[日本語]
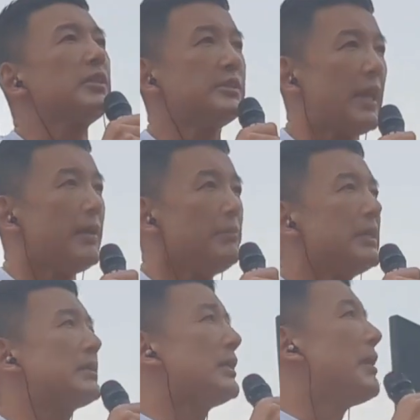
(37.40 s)
ですね
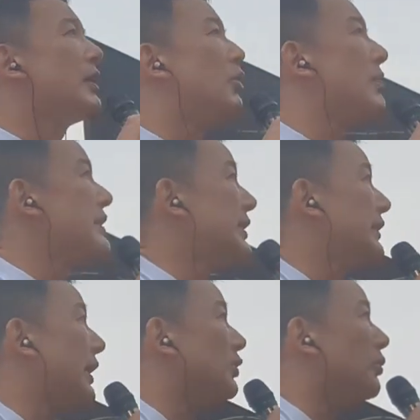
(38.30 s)
皆さんにマイクを回してい
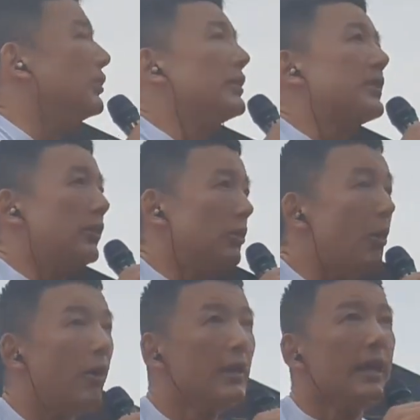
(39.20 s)
きたいと思うんですけれど
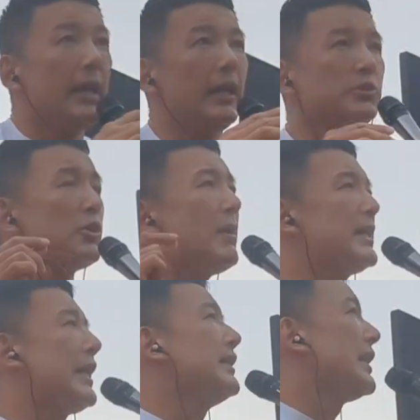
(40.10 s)
も、えー、その前
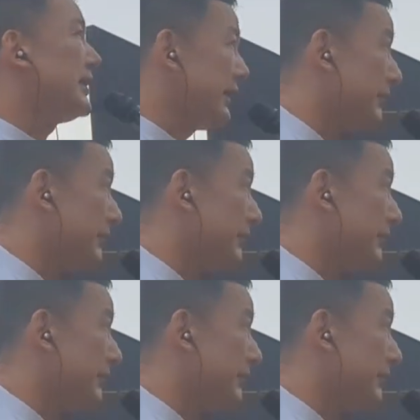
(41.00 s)
に簡単に